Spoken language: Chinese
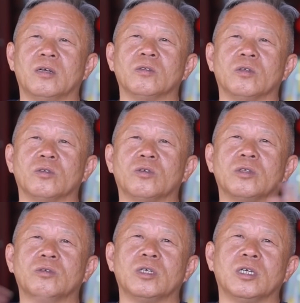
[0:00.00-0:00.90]
共同创
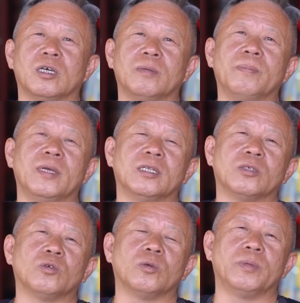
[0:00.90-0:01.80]
作一个很美的
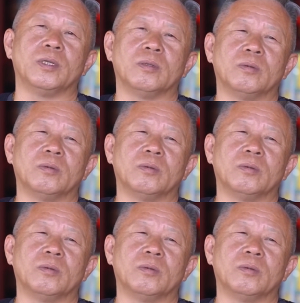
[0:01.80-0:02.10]
作品。